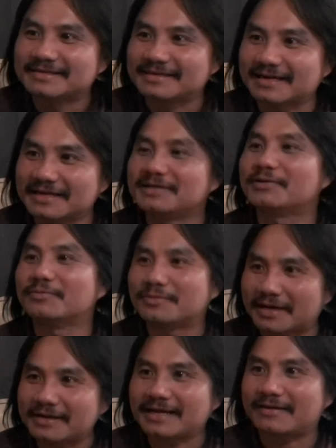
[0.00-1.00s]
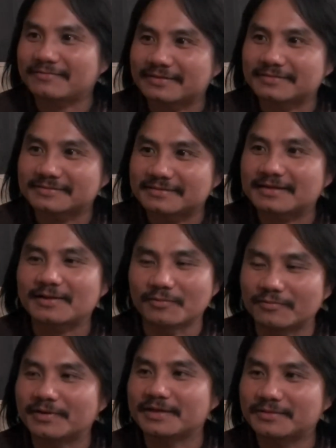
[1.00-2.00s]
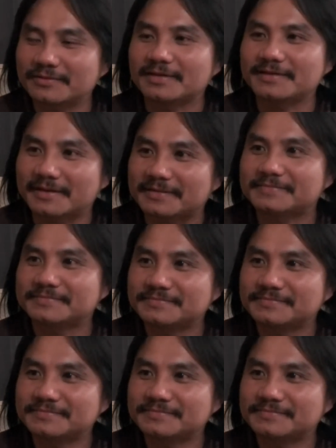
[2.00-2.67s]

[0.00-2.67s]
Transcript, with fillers: là lý thú cỡ nào. Rất là hùng vĩ, tôi nghĩ vậy.